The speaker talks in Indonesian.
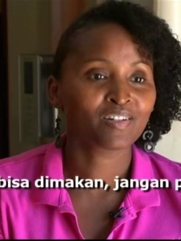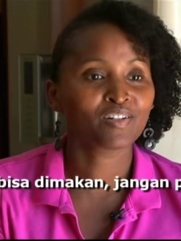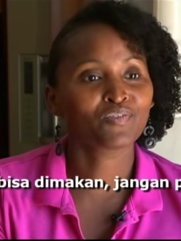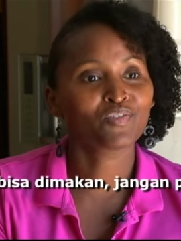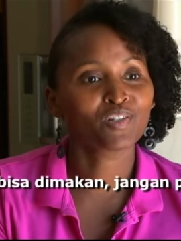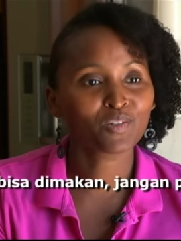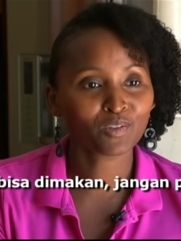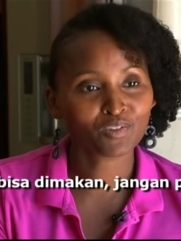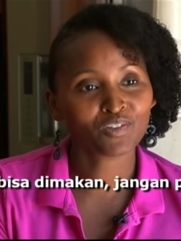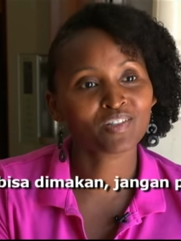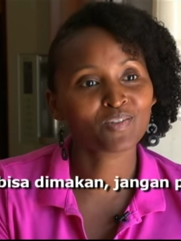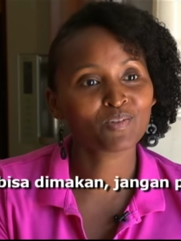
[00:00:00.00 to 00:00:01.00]
If we don't
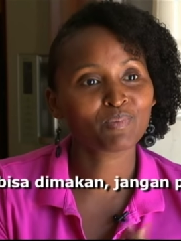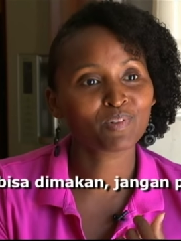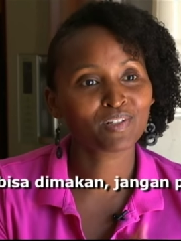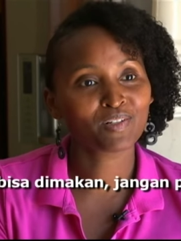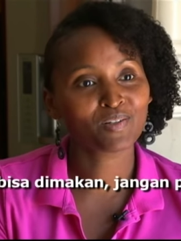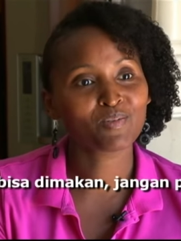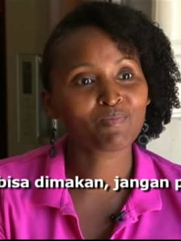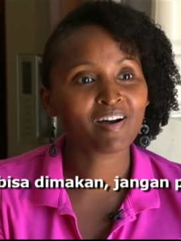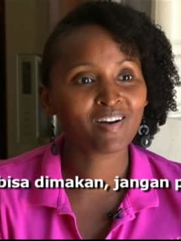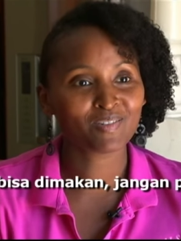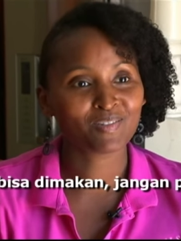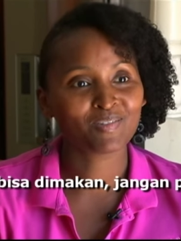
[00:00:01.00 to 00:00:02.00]
trust to put it in your
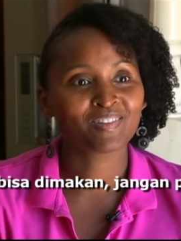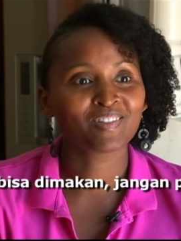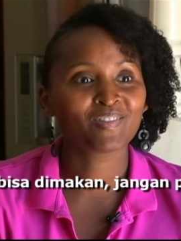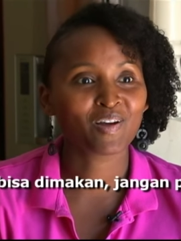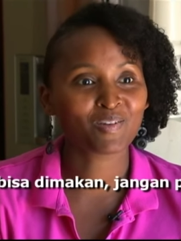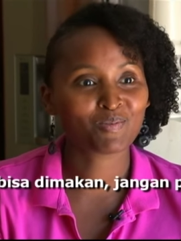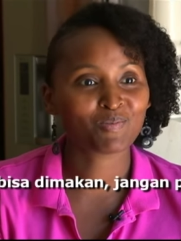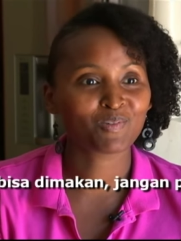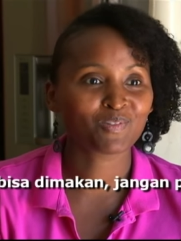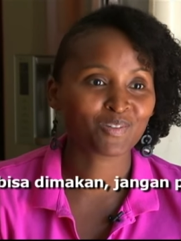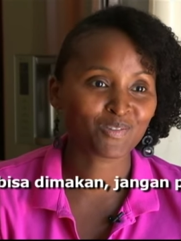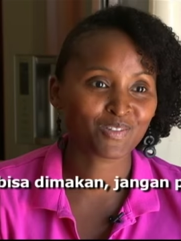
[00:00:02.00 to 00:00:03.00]
mouth, you're not
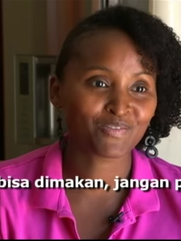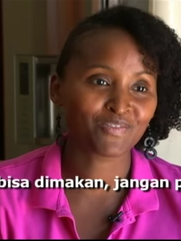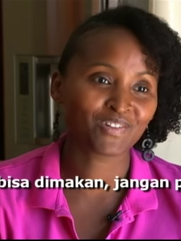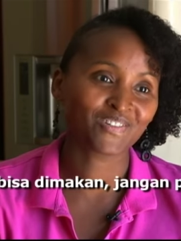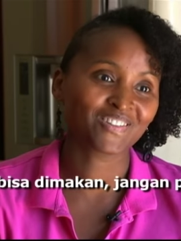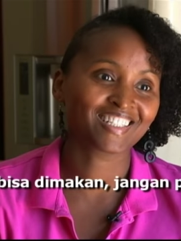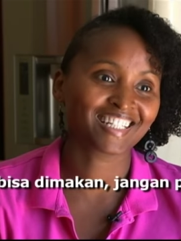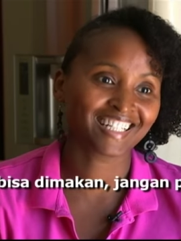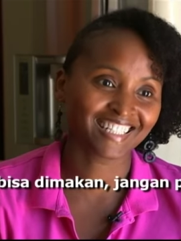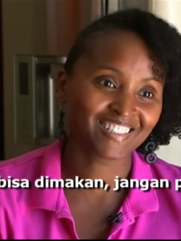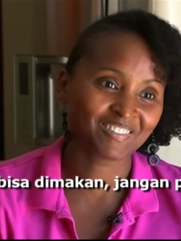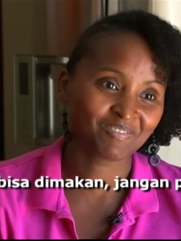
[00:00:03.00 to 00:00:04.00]
supposed to use it for your skin.